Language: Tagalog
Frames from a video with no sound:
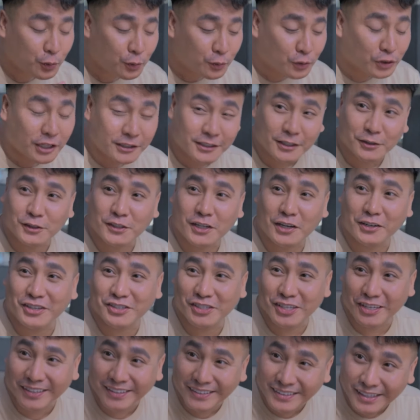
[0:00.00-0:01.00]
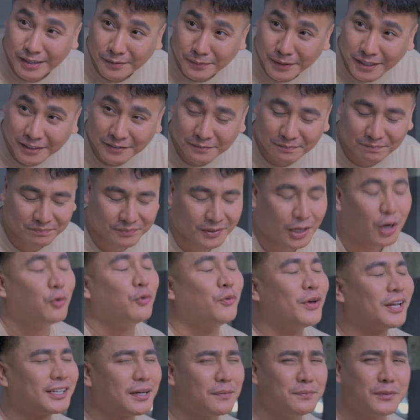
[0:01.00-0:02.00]
pumunta dito sa restaurant namin,
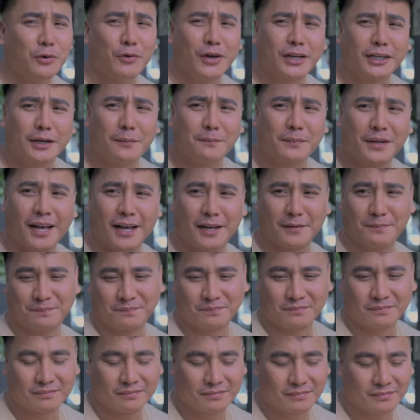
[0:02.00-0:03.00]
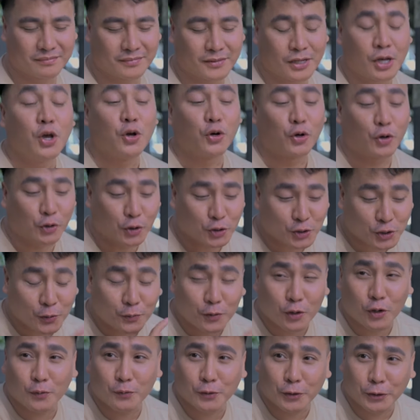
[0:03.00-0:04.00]
welcome na welcome ka. Kung gusto
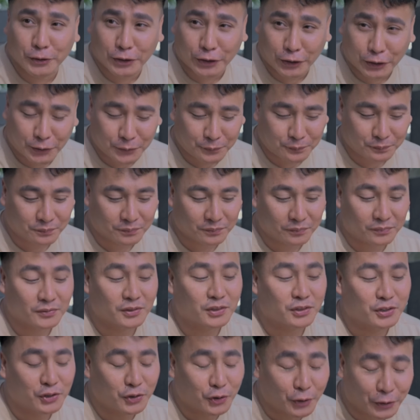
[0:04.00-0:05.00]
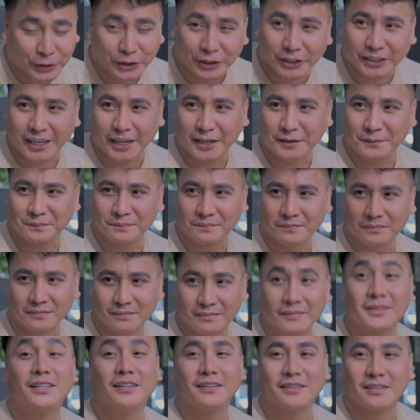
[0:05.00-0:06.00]
mong umorder, order ka.
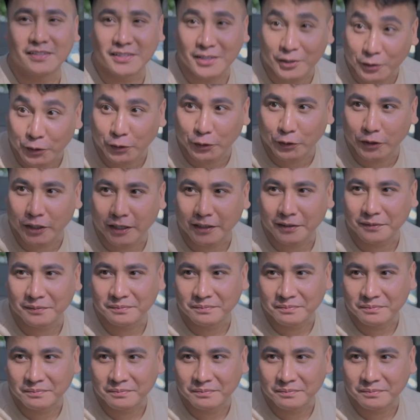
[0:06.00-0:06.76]
Sagot ko na.